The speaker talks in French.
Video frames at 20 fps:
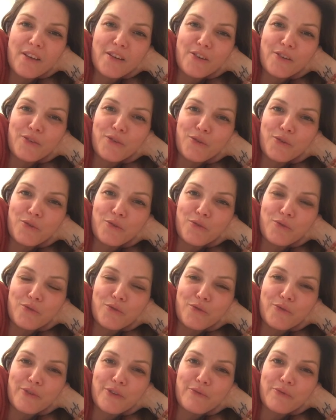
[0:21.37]
euh,
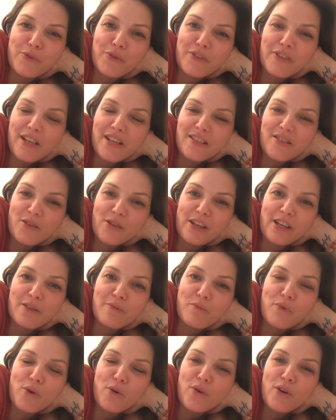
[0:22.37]
de, vivre ça
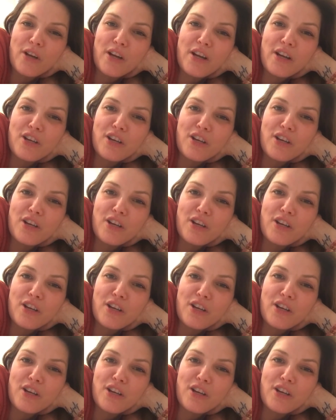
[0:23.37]
sereinement,